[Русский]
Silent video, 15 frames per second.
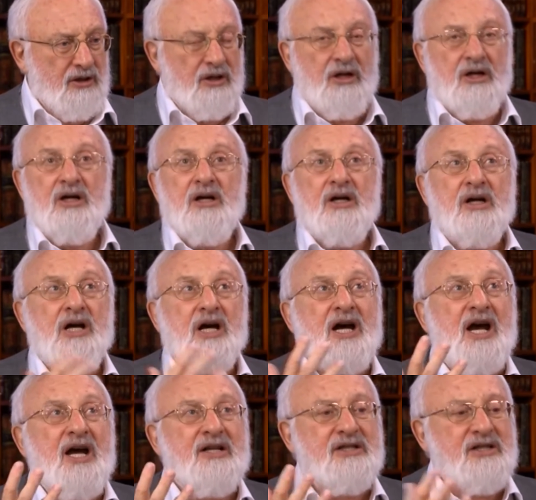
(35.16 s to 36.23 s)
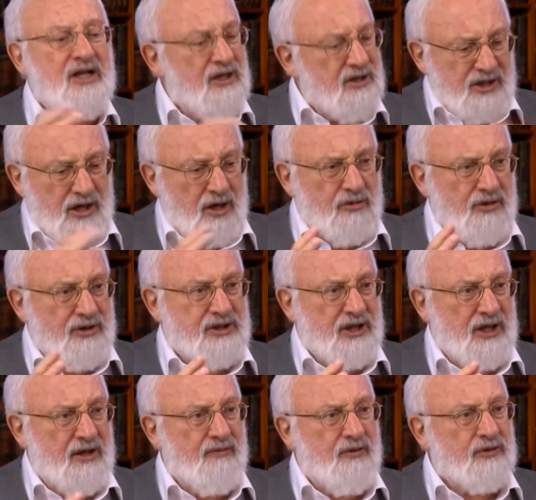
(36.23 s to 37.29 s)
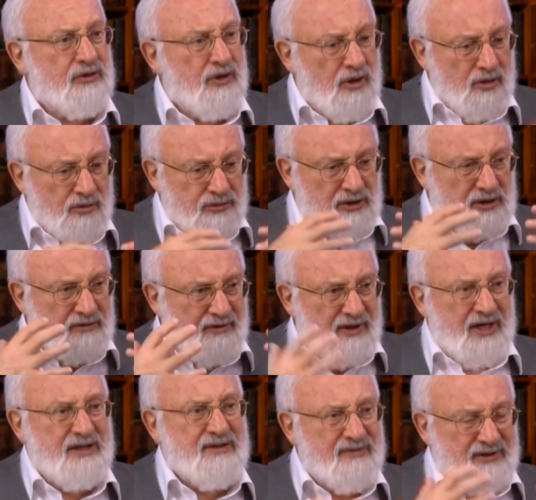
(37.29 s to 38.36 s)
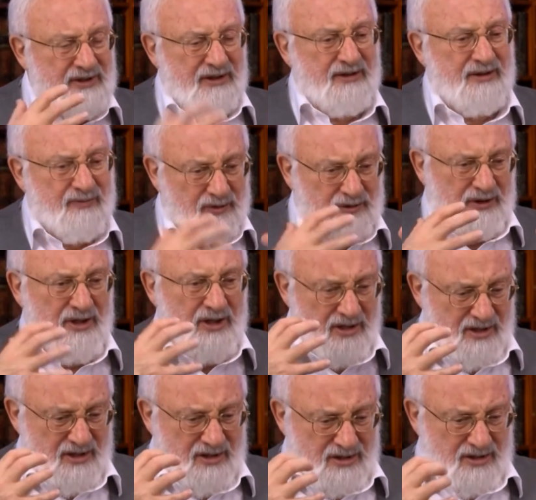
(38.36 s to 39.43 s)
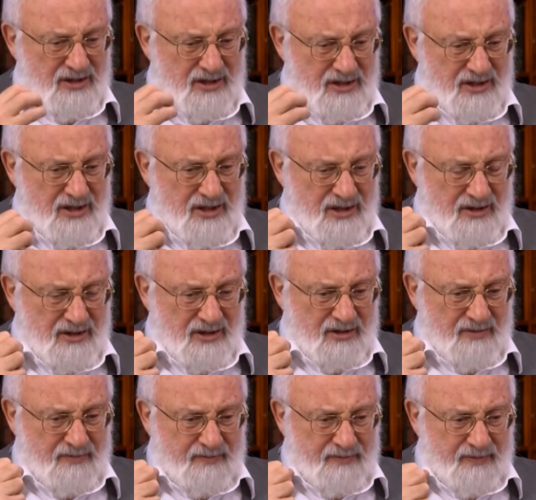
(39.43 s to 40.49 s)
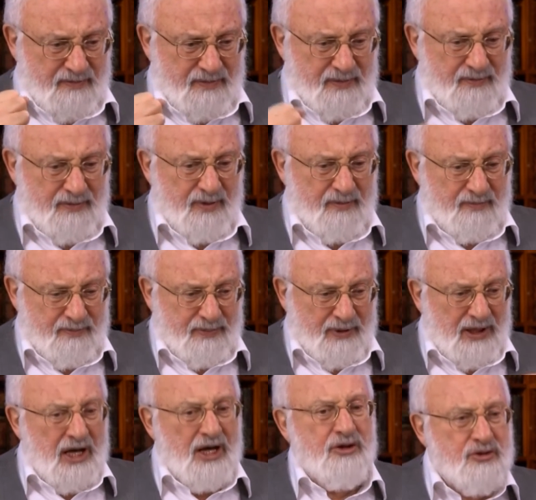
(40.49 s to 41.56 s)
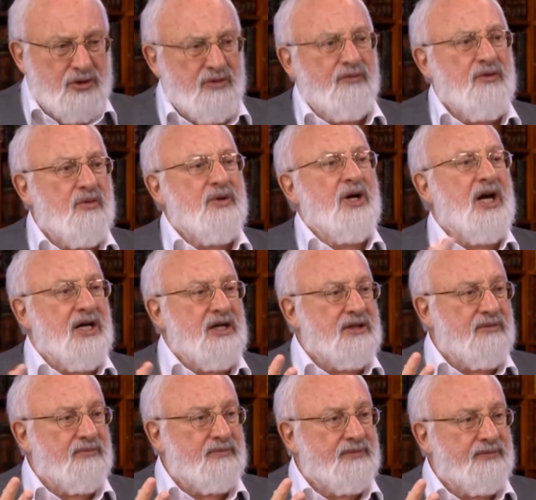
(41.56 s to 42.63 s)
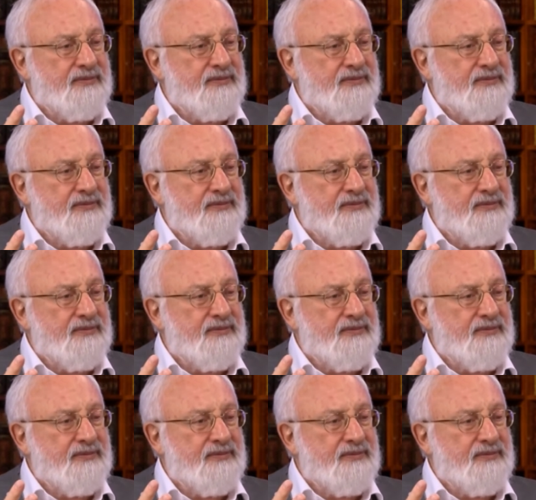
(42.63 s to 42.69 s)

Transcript: Э, какая цель? Никакой цели. Вот удовлетворять вот этот вот э, пылающий в нем эгоизм.